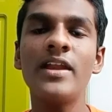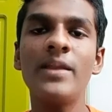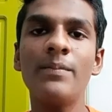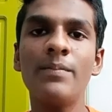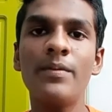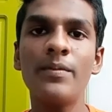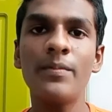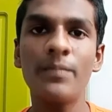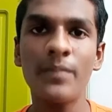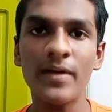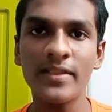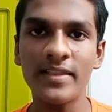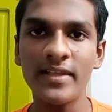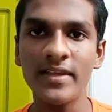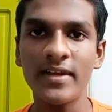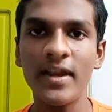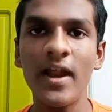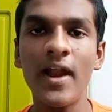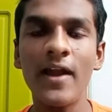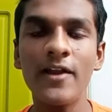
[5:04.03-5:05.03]
கணிப்பு
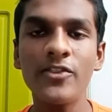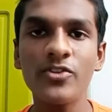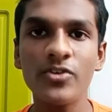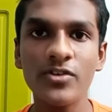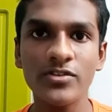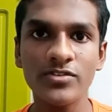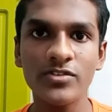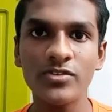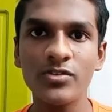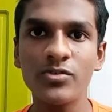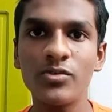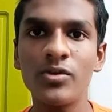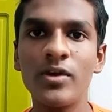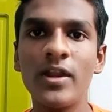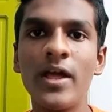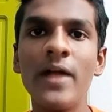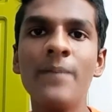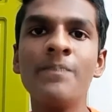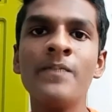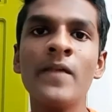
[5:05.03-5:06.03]
பார்த்தீங்கன்னா அடுத்த
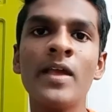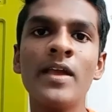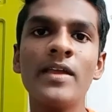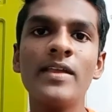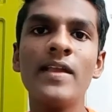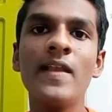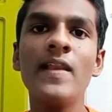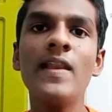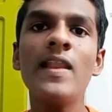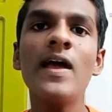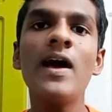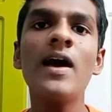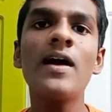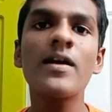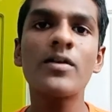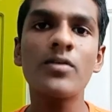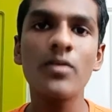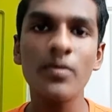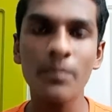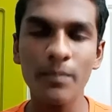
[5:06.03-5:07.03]
வருஷத்துக்குள்ளே எல்லா
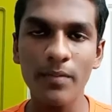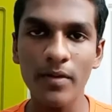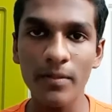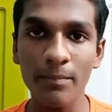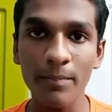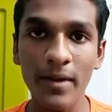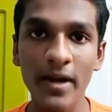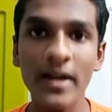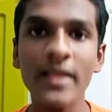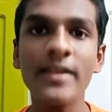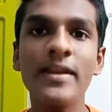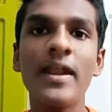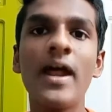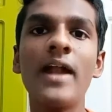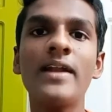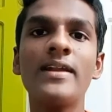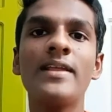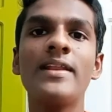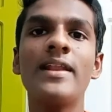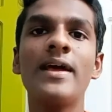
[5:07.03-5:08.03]
பல
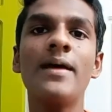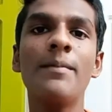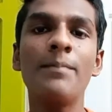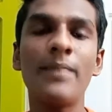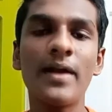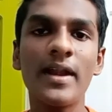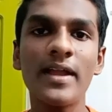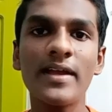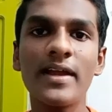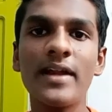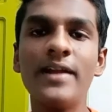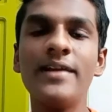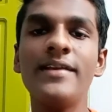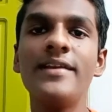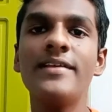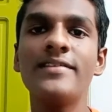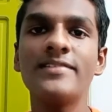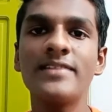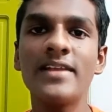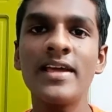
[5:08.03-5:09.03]
நாட்டில் பல
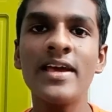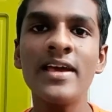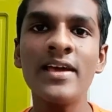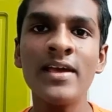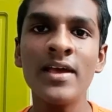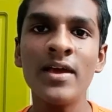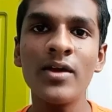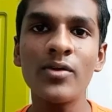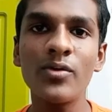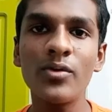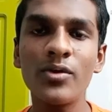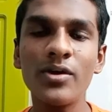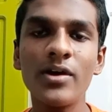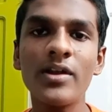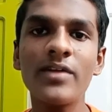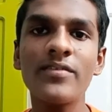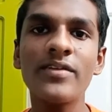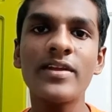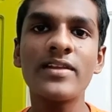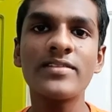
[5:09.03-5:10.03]
கண்ட்ரீஸில்
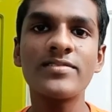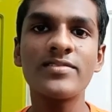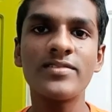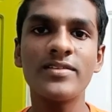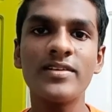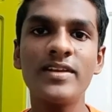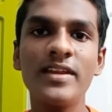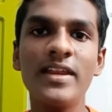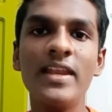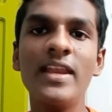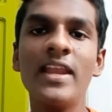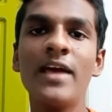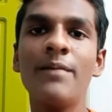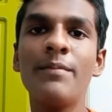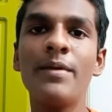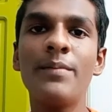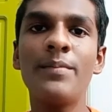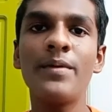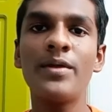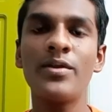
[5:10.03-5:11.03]
கொரோனா வைரஸ் வந்துட்டு
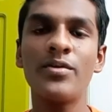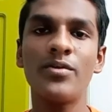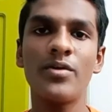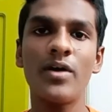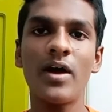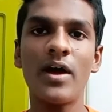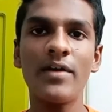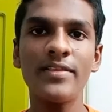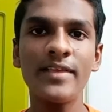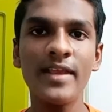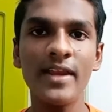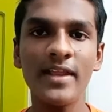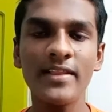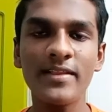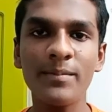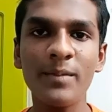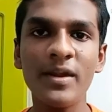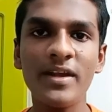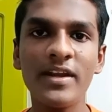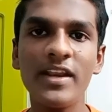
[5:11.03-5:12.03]
இல்லாமல் போயிடும் அது
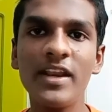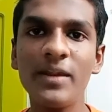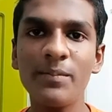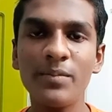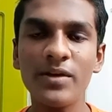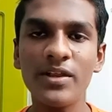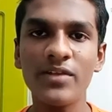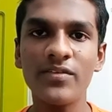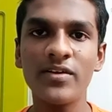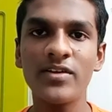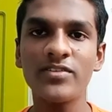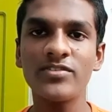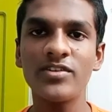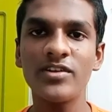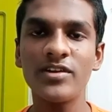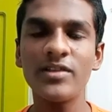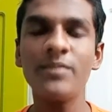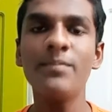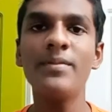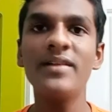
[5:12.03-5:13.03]
எல்லாத்தையுமே ட்ரீட் பண்ணிடுவாங்கன்னு
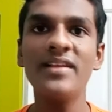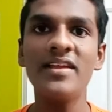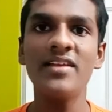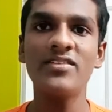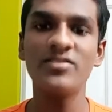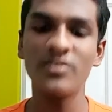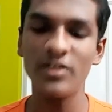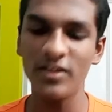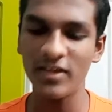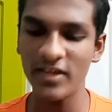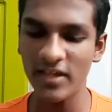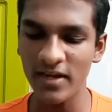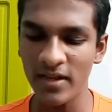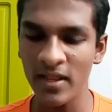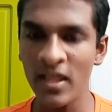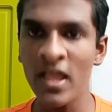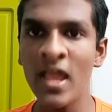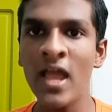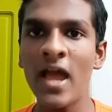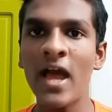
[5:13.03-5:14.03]
சொல்லிட்டு பில்கேட் சொல்லியிருக்காரு
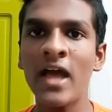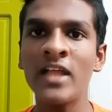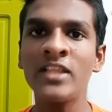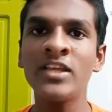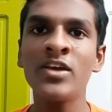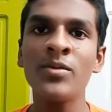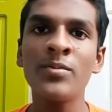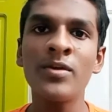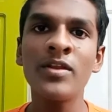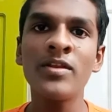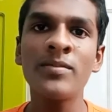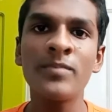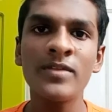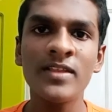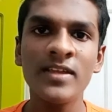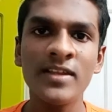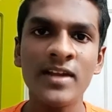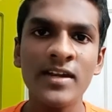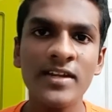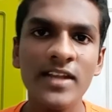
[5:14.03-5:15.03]
அதுக்கப்புறம் வந்து
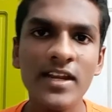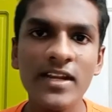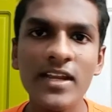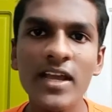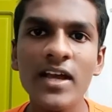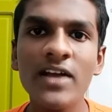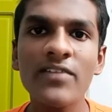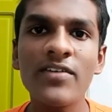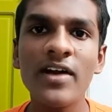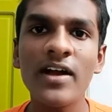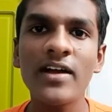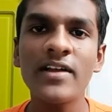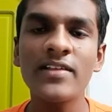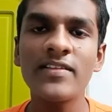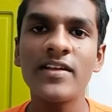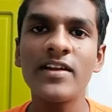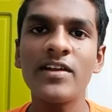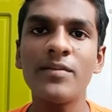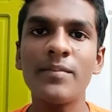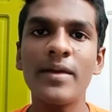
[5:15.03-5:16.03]
பார்த்தீங்கன்னா டிக்டாக்கை
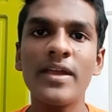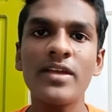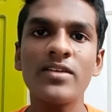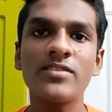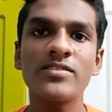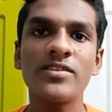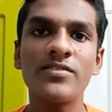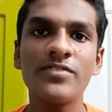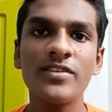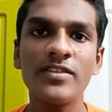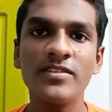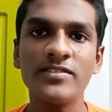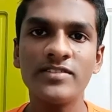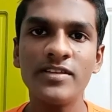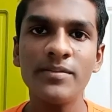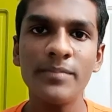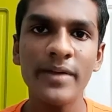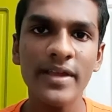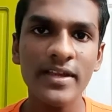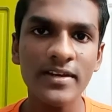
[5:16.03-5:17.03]
வாங்குறதாட்டு மைக்ரோசாஃப்ட்
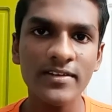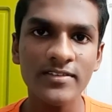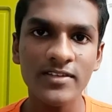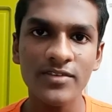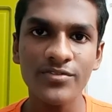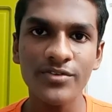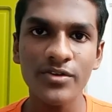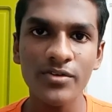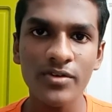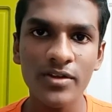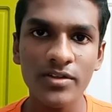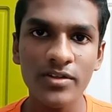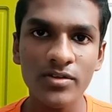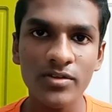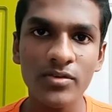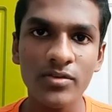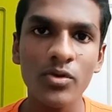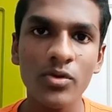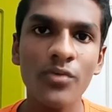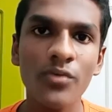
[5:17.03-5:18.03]
இருந்துச்சு மைக்ரோசாஃப்டோட
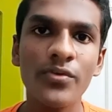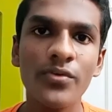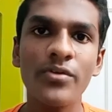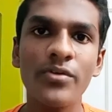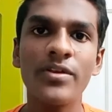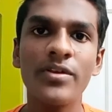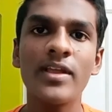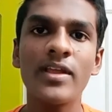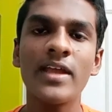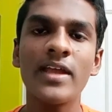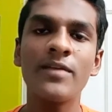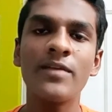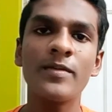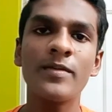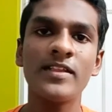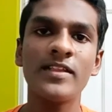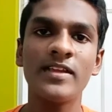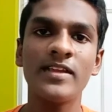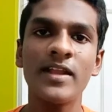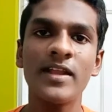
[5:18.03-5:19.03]
கோ ஃபவுண்டர் யாருன்னு
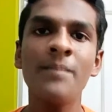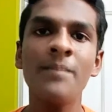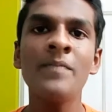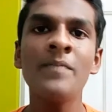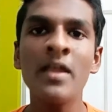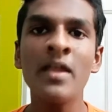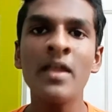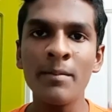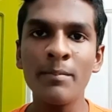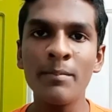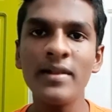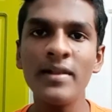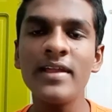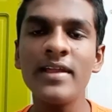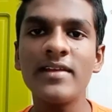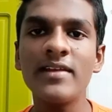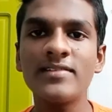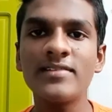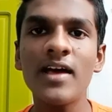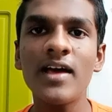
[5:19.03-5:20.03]
பார்த்தீங்கன்னா
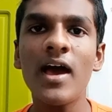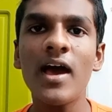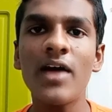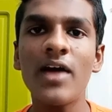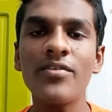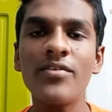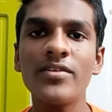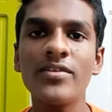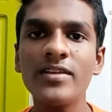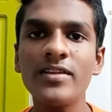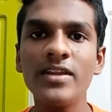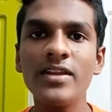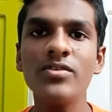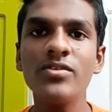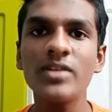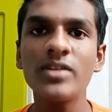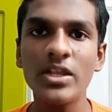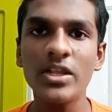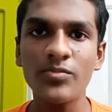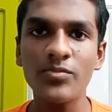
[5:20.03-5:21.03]
பில்கேட்ஸ் தான் அவர் வந்துட்டு
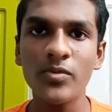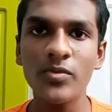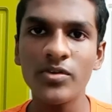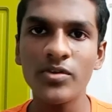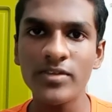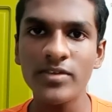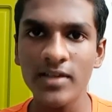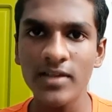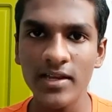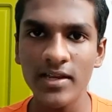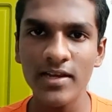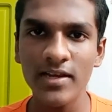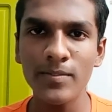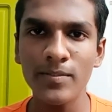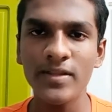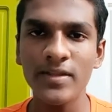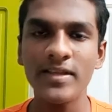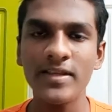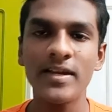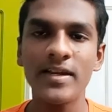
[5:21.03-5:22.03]
இன்னொரு அறிவிப்பு கொடுத்துருக்காரு என்ன
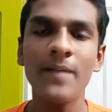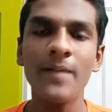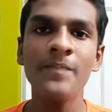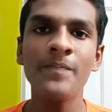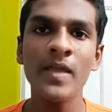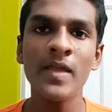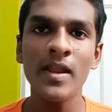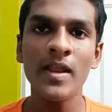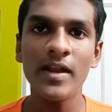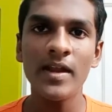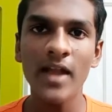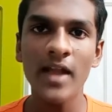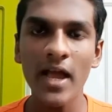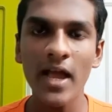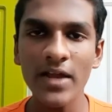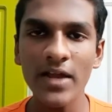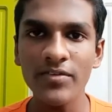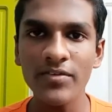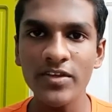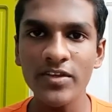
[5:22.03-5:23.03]
பார்த்தீங்கன்னா
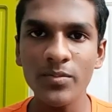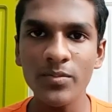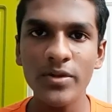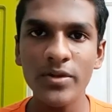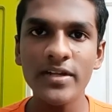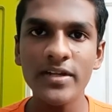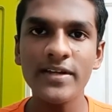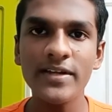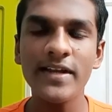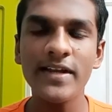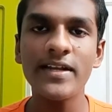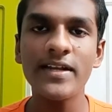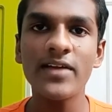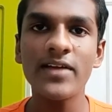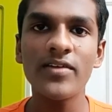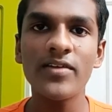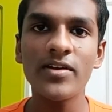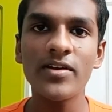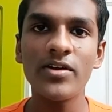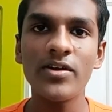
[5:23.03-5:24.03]
நாங்கள் வந்துட்டு முதல்ல
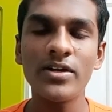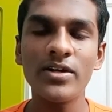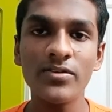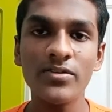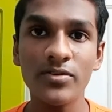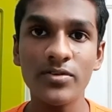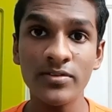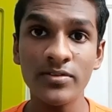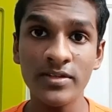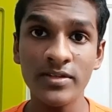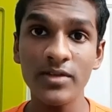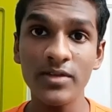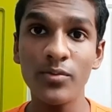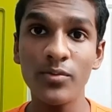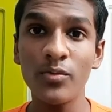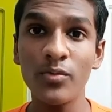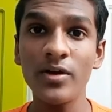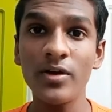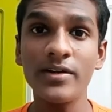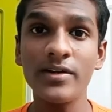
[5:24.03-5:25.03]
டிக்டாக் வாங்கணும்னு வந்துட்டு
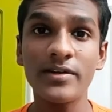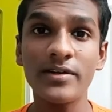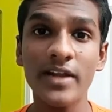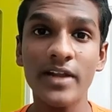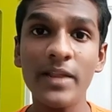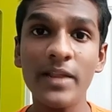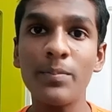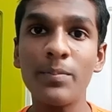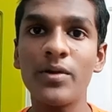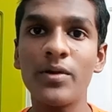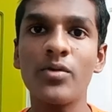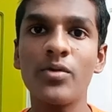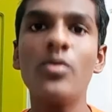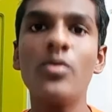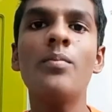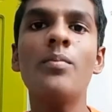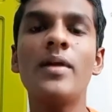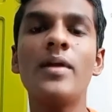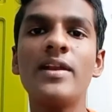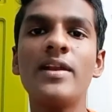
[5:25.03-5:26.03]
ஒரு ட்ரை
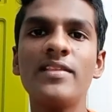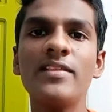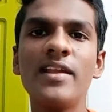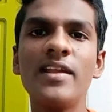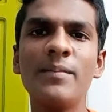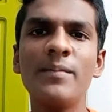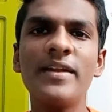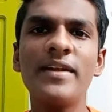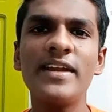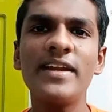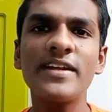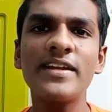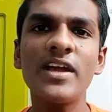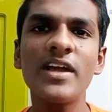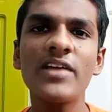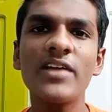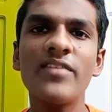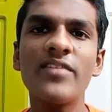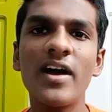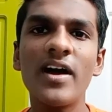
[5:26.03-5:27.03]
பண்ணோம் பட் இருந்தாலுமே
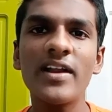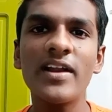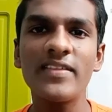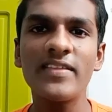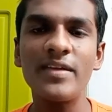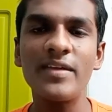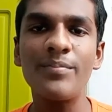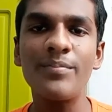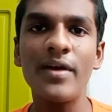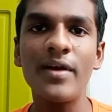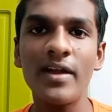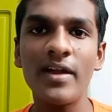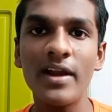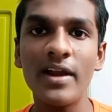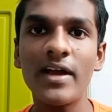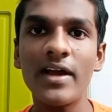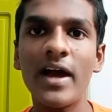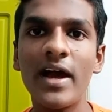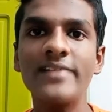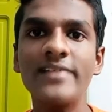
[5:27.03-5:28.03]
டிக்டாக் வாங்குறதுக்கு இப்போ
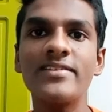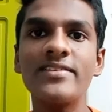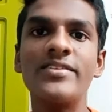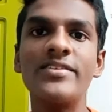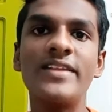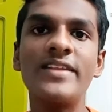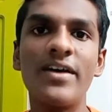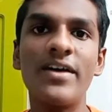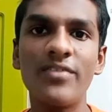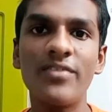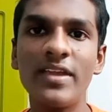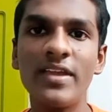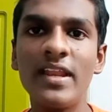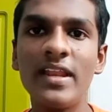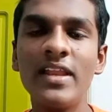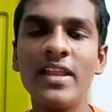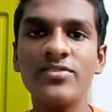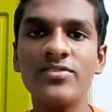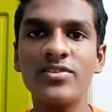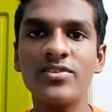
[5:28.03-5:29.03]
எங்களுக்கு ஆசை வந்துட்டு அவ்வளோ
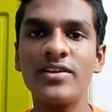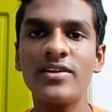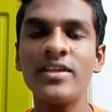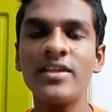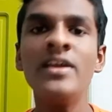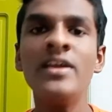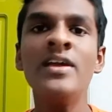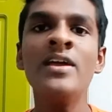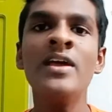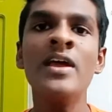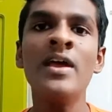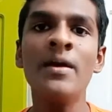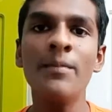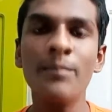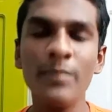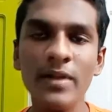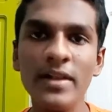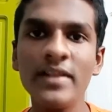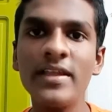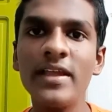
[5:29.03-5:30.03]
இல்லைன்னு சொல்லிட்டு
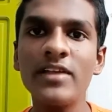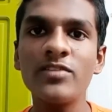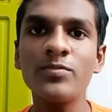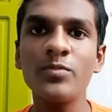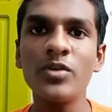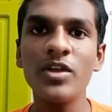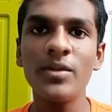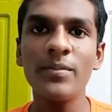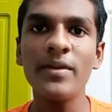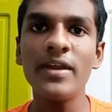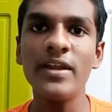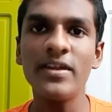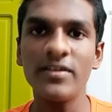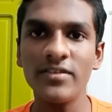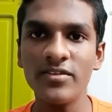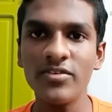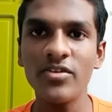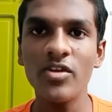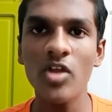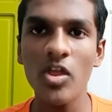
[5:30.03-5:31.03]
பில்கேட்ஸ் மூலியமாக இன்றைக்கி
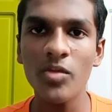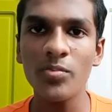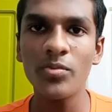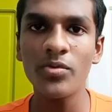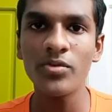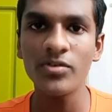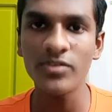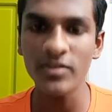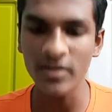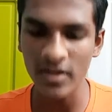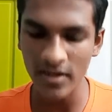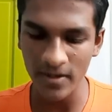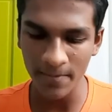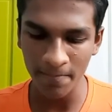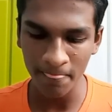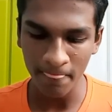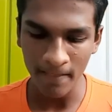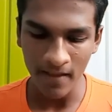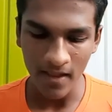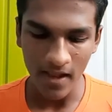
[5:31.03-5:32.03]
வந்துட்டு ஒரு அழைப்பு கொடுத்துருக்காங்க
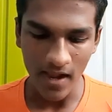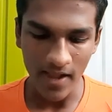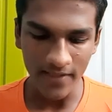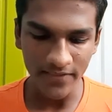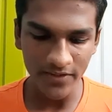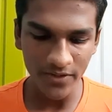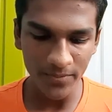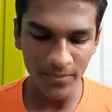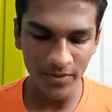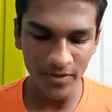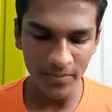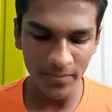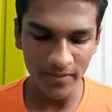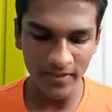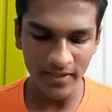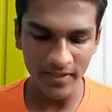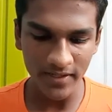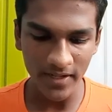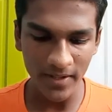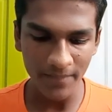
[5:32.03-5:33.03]
அதுக்கப்புறம்
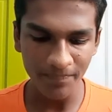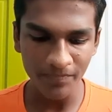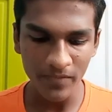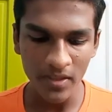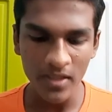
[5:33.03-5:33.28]
பார்த்தீங்கன்னா